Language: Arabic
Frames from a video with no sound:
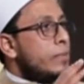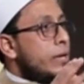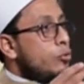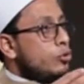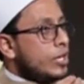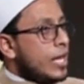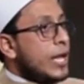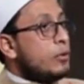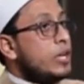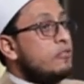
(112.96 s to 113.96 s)
ما قلت لي
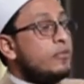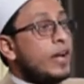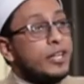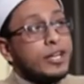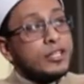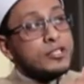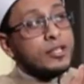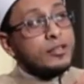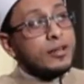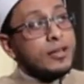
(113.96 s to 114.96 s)
ايوه ينفع ان انا
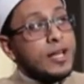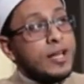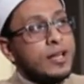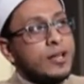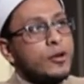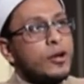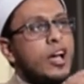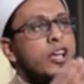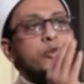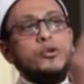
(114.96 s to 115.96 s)
اتصدق لها
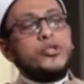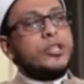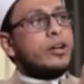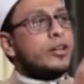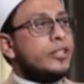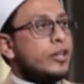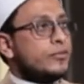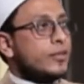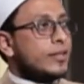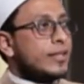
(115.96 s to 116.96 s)
أي الصدقة
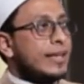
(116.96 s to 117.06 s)
أفضل